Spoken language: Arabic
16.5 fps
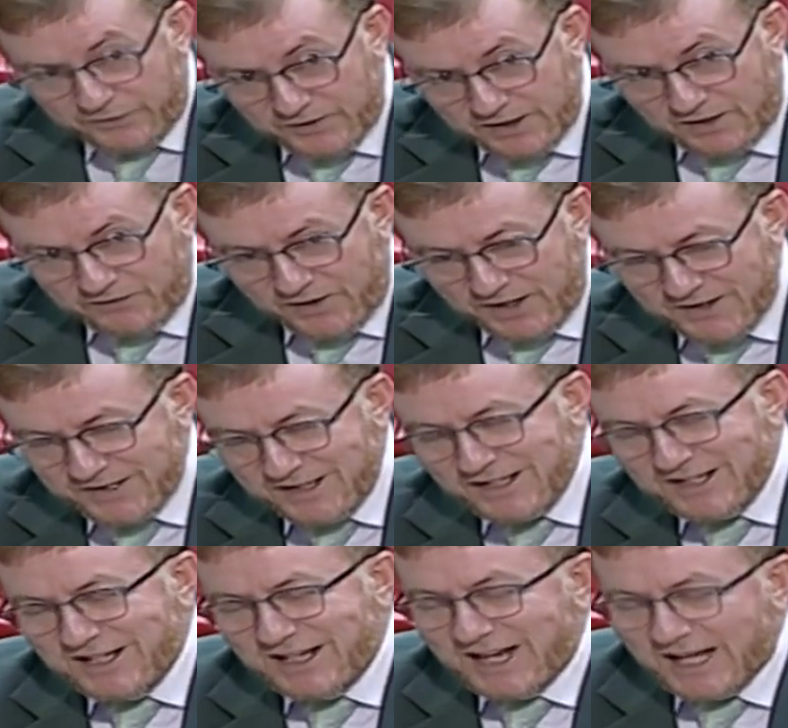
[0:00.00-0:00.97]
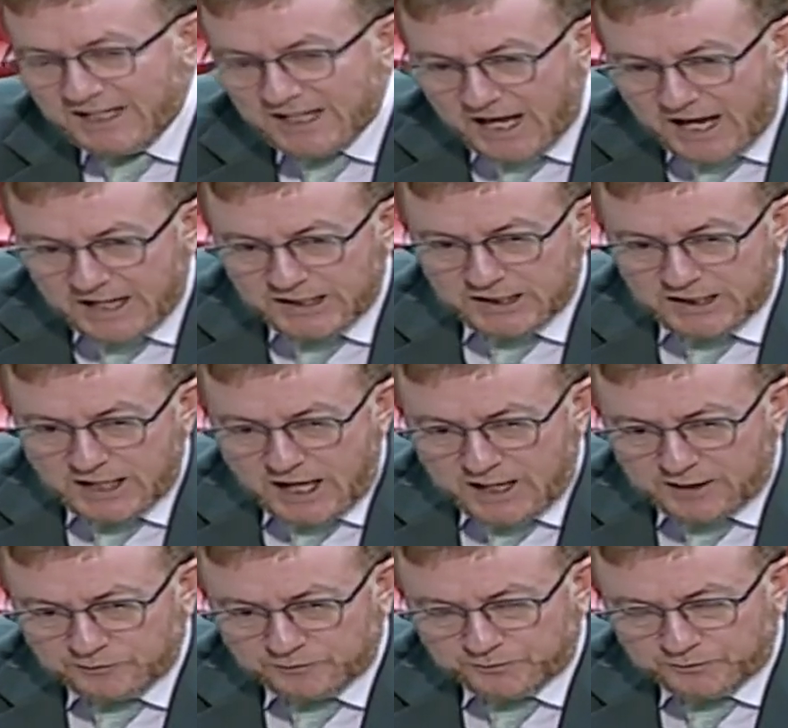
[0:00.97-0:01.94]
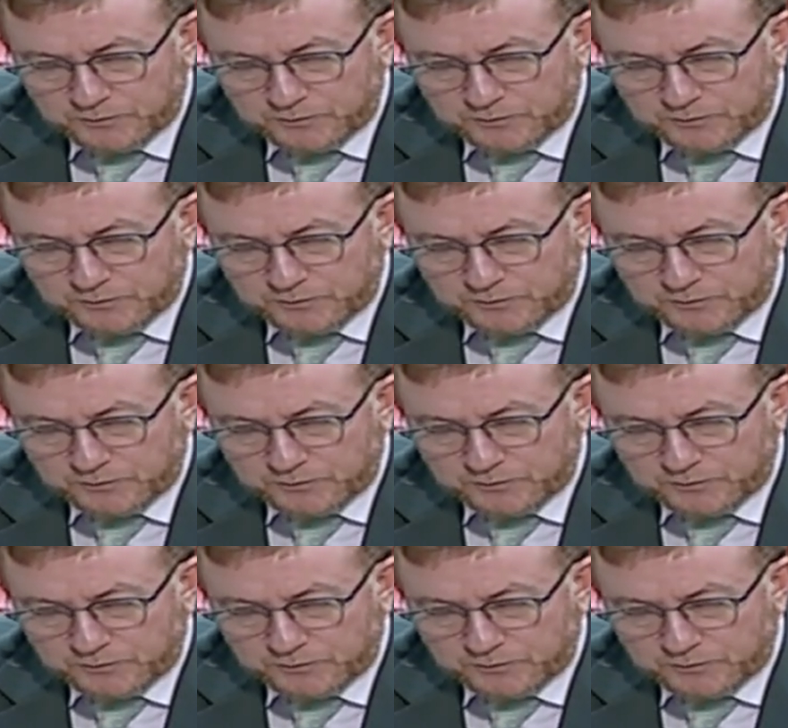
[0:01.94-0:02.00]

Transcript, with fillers: في التفاصيل ديال هذا العقد الى